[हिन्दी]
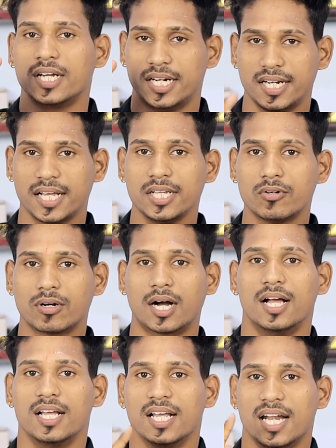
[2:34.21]
नहीं
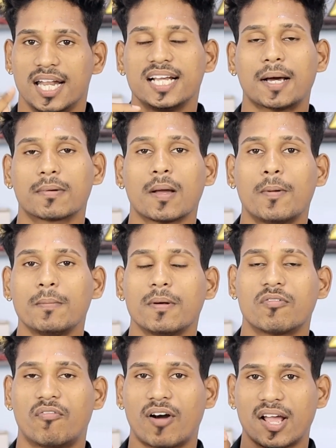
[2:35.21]
होगा लेकिन आपके फ़ोन
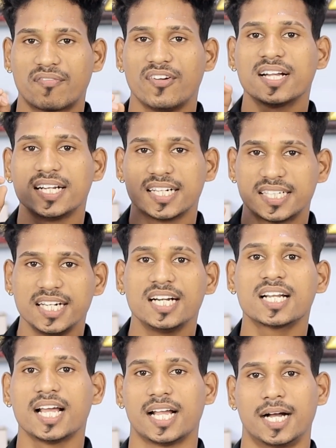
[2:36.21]
पर वाईफाई
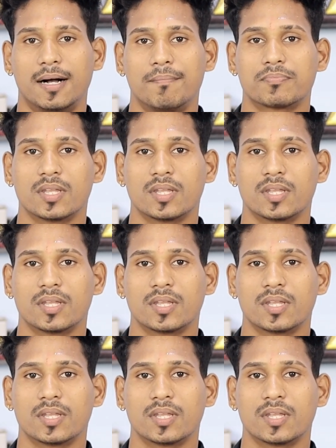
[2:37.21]
कनेक्टेड रहेगा